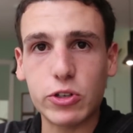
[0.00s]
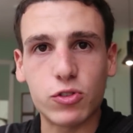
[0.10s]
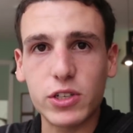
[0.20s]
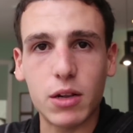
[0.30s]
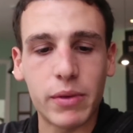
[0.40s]
se
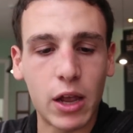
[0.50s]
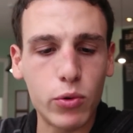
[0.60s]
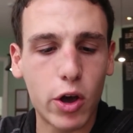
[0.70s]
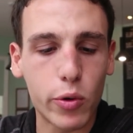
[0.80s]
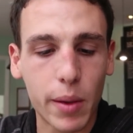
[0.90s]
consiguen
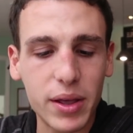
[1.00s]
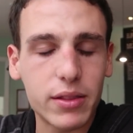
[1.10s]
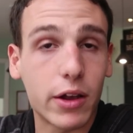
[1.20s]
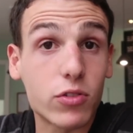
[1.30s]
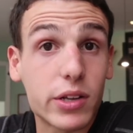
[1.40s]
medialunas,
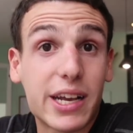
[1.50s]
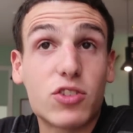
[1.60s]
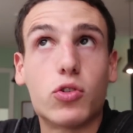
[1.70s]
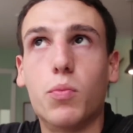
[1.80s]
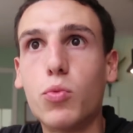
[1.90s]
obviamente, a no ser
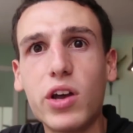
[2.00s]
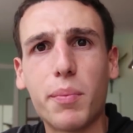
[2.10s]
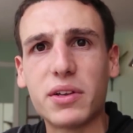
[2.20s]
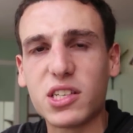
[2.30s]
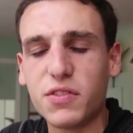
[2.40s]
casos muy
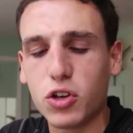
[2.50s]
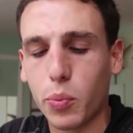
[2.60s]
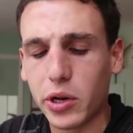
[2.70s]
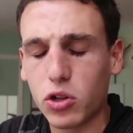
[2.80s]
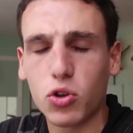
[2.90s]

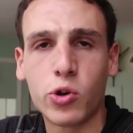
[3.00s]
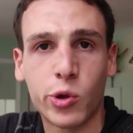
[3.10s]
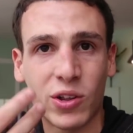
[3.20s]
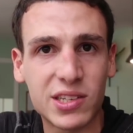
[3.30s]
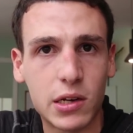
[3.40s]
específicos, pero es todo
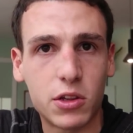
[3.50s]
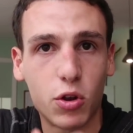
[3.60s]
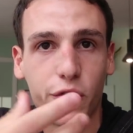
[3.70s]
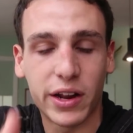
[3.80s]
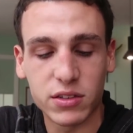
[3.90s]
croissant
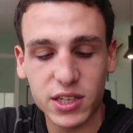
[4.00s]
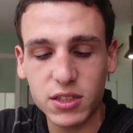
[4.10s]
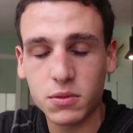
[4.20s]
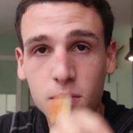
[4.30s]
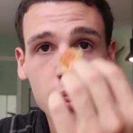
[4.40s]
estilo
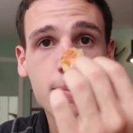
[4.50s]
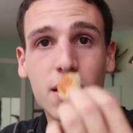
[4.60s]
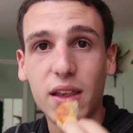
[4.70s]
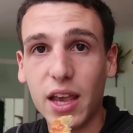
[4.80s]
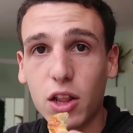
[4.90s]
francés.
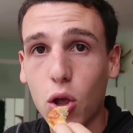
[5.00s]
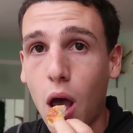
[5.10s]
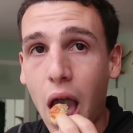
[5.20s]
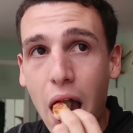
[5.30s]
Y esto